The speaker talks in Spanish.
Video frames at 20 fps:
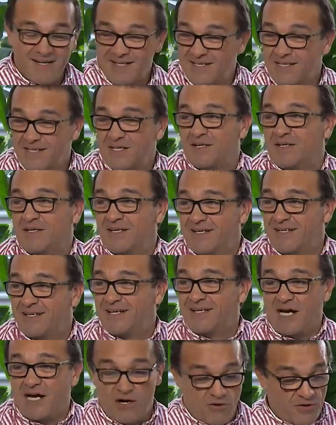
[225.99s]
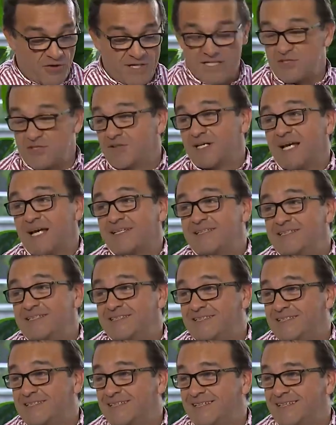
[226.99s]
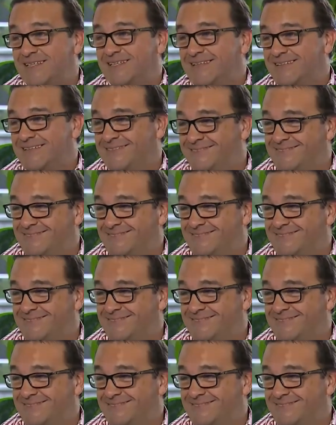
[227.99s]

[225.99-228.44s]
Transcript: Bueno, entonces empecemos a hablar Ahora son gratis. de esos